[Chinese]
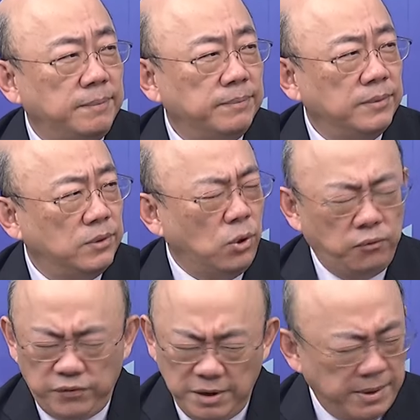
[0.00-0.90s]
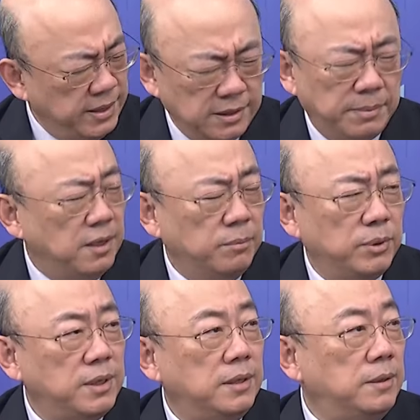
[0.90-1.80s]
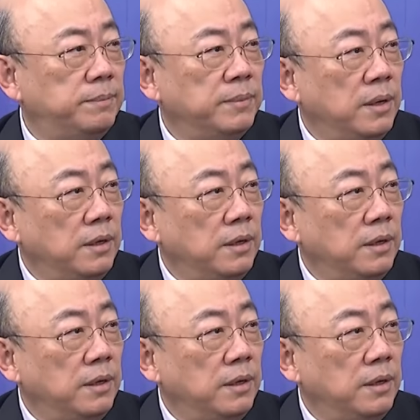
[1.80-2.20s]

是都非买日本的不可，嗯，